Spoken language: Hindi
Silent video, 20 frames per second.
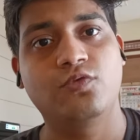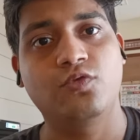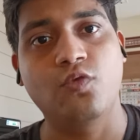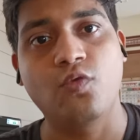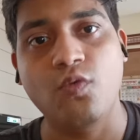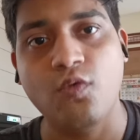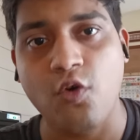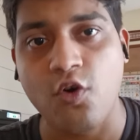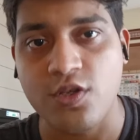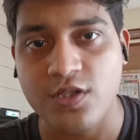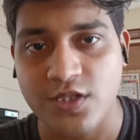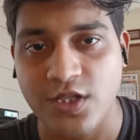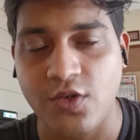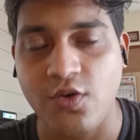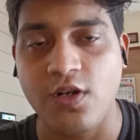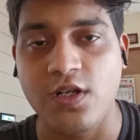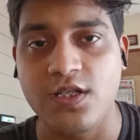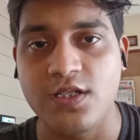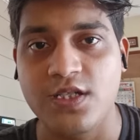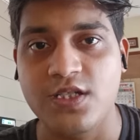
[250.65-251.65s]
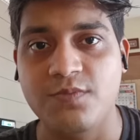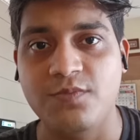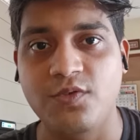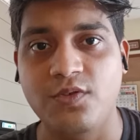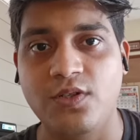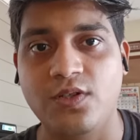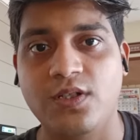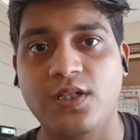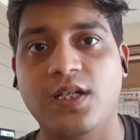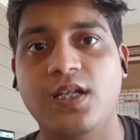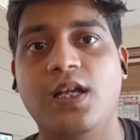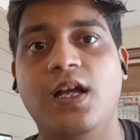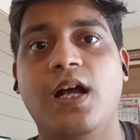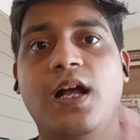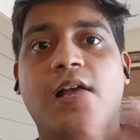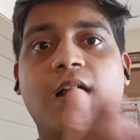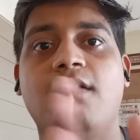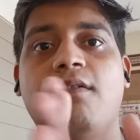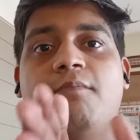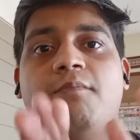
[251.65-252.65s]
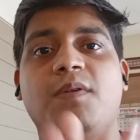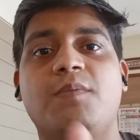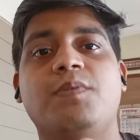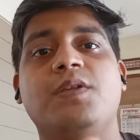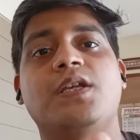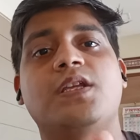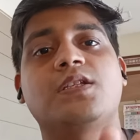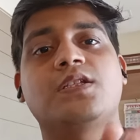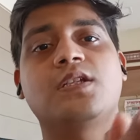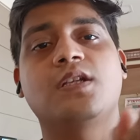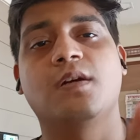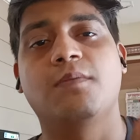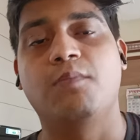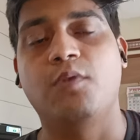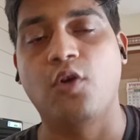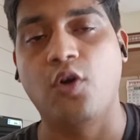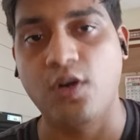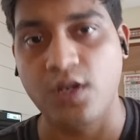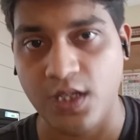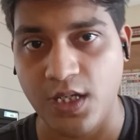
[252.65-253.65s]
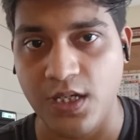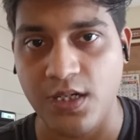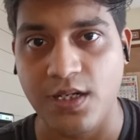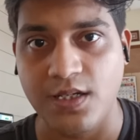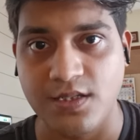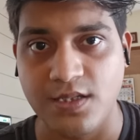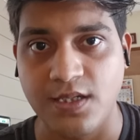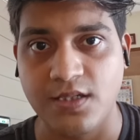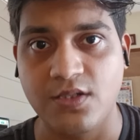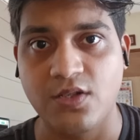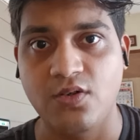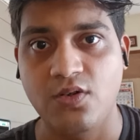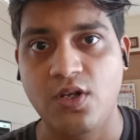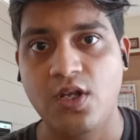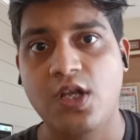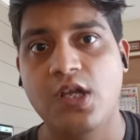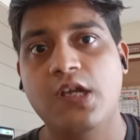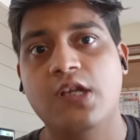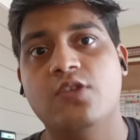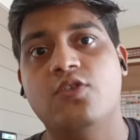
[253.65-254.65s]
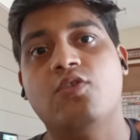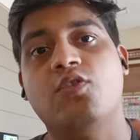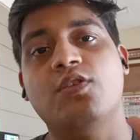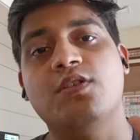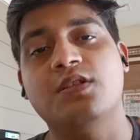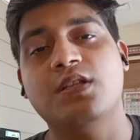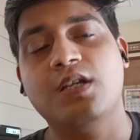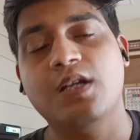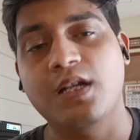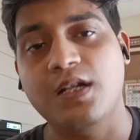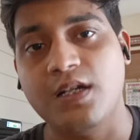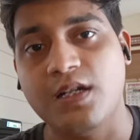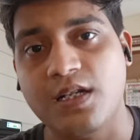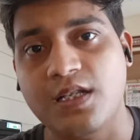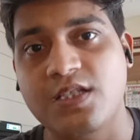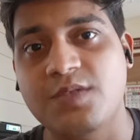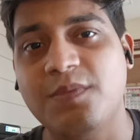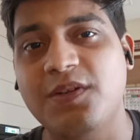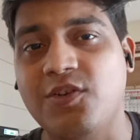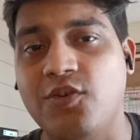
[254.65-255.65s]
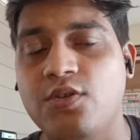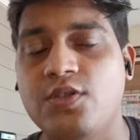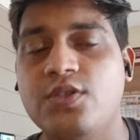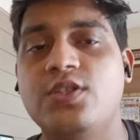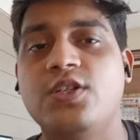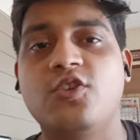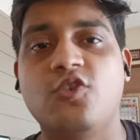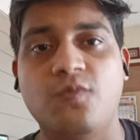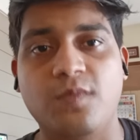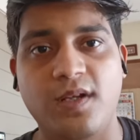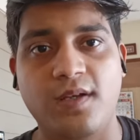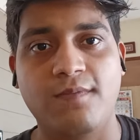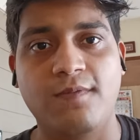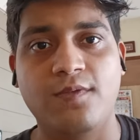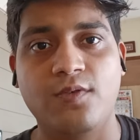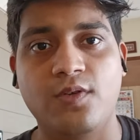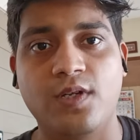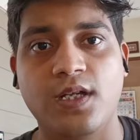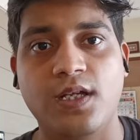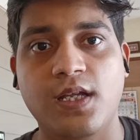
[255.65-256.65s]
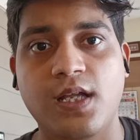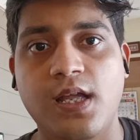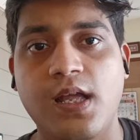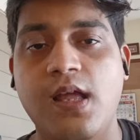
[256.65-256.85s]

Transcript: तो कौन से कॉलेजेस में लोग गए अगर मैं पीएचडी अब्रॉड करना चाहता हूँ तो कौन से कंट्रीज़ में कौन से डोमेन में हो गए